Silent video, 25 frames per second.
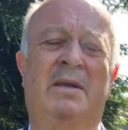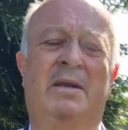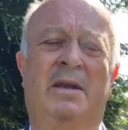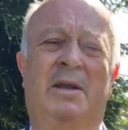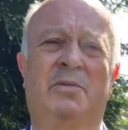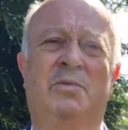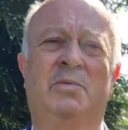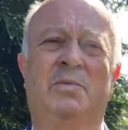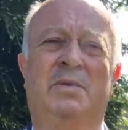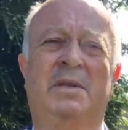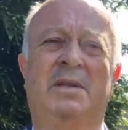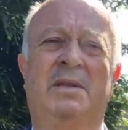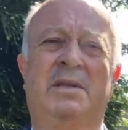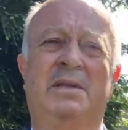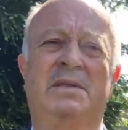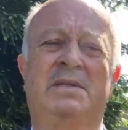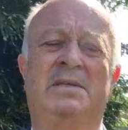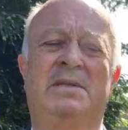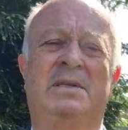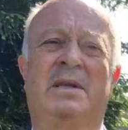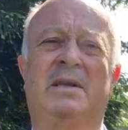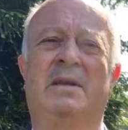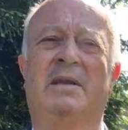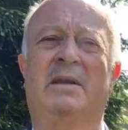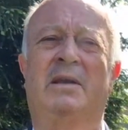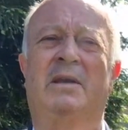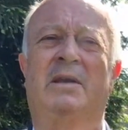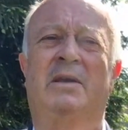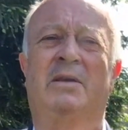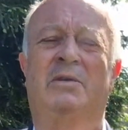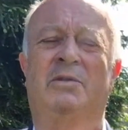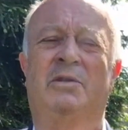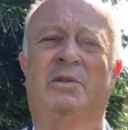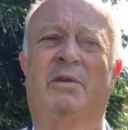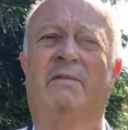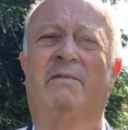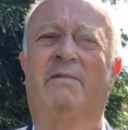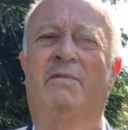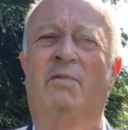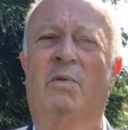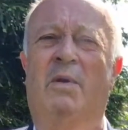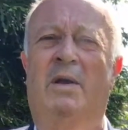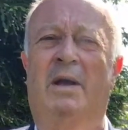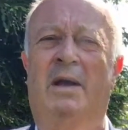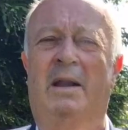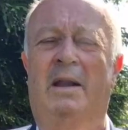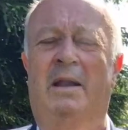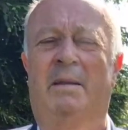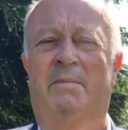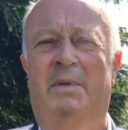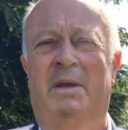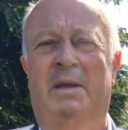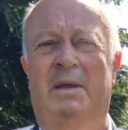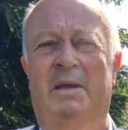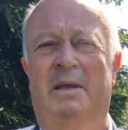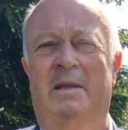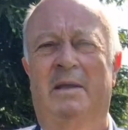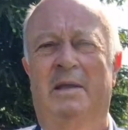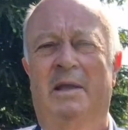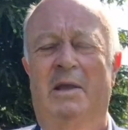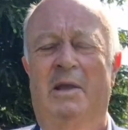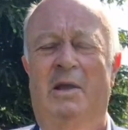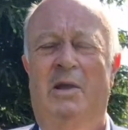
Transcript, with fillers: être utilisé dans vos halles à marée.